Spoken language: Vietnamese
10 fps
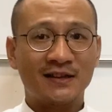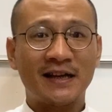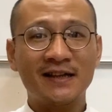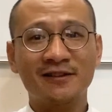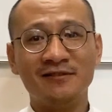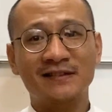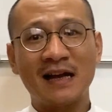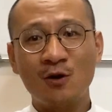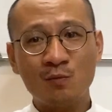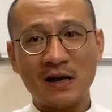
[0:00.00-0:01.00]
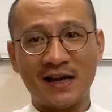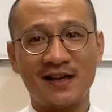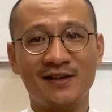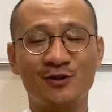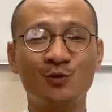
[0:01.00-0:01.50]
Thành thử ra lúc
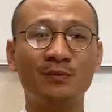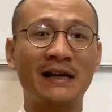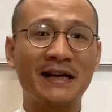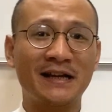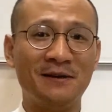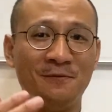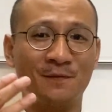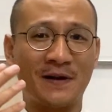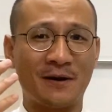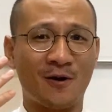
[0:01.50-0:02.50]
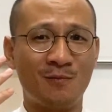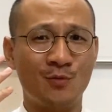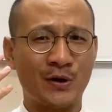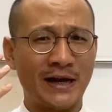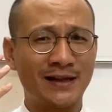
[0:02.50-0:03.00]
này chúng ta cần phải có
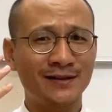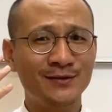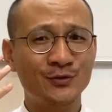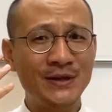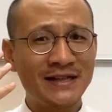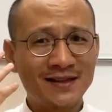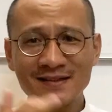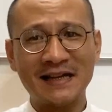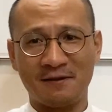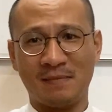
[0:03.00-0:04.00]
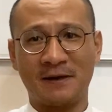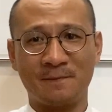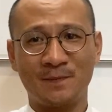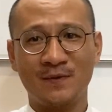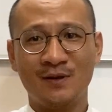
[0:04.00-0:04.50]
một cái tư duy rất rành mạch.
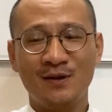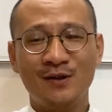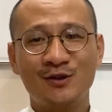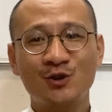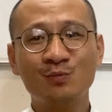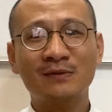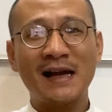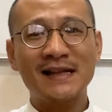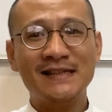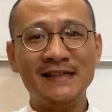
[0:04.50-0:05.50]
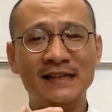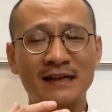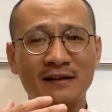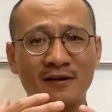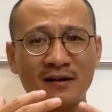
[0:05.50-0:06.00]
Chúng ta chỉ
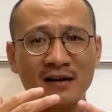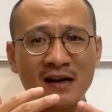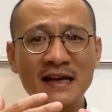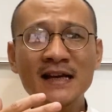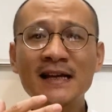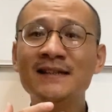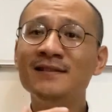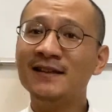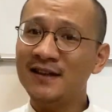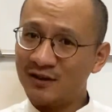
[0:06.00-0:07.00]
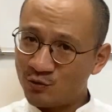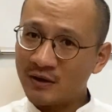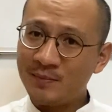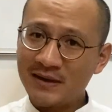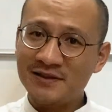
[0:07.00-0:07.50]
lấy cái dữ kiện
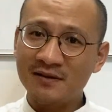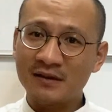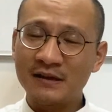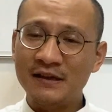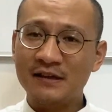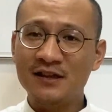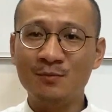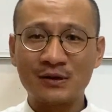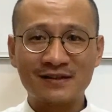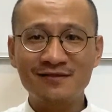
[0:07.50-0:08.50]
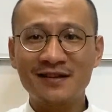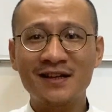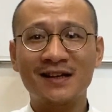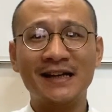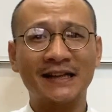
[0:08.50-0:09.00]
chúng ta biết trước như một dữ
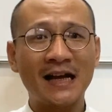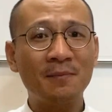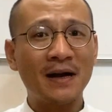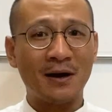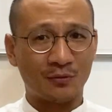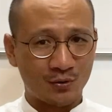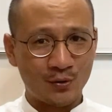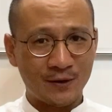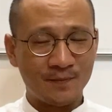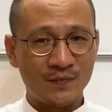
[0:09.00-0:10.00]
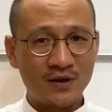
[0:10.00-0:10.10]
kiện để tham khảo thôi,